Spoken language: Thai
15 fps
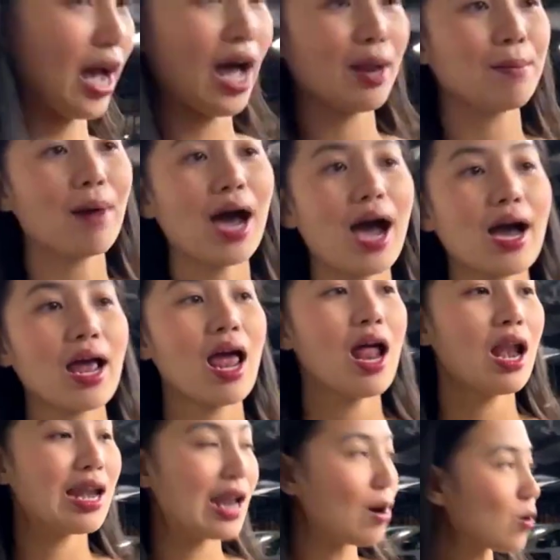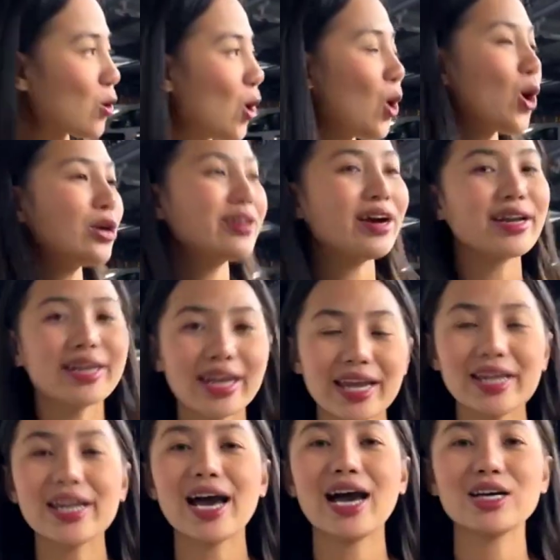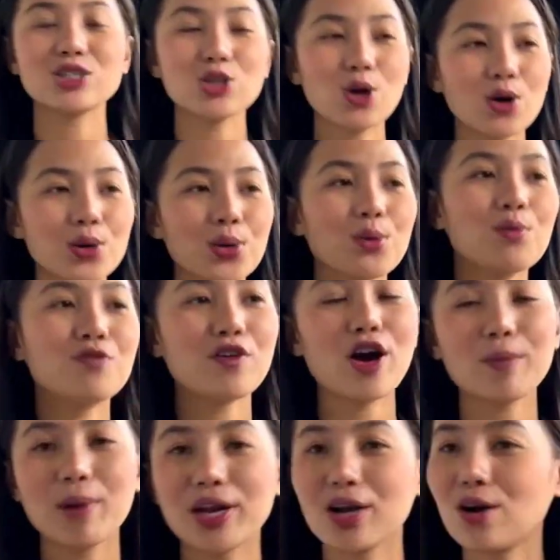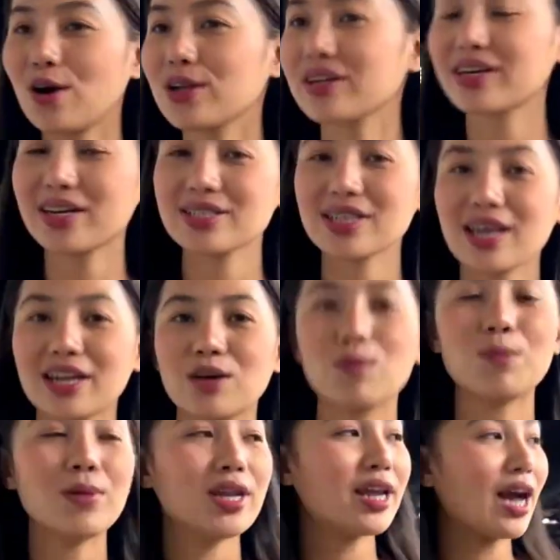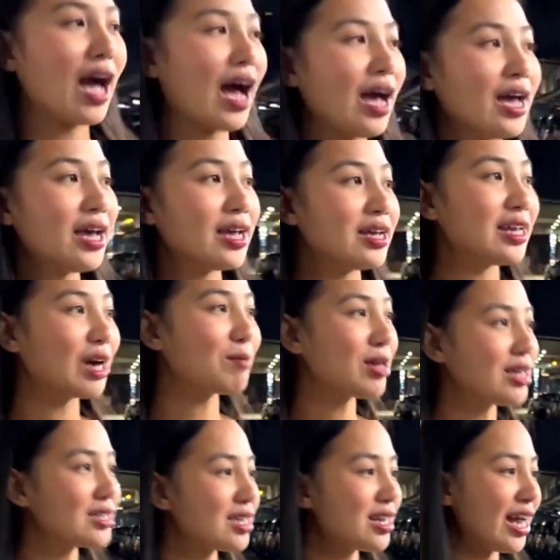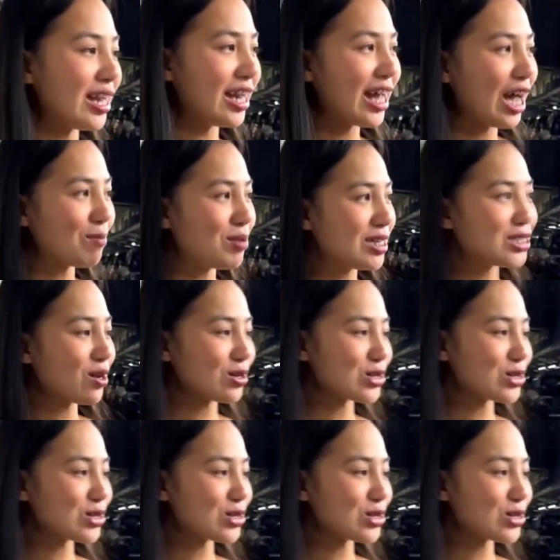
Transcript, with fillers: หลายคันมากแล้วก็เดือนนี้นะคะโชว์รูมฟอร์ดพระนครเกษตรนวมินทร์นะคะยังไม่ถึงสิ้นอันนี้นะคะพี่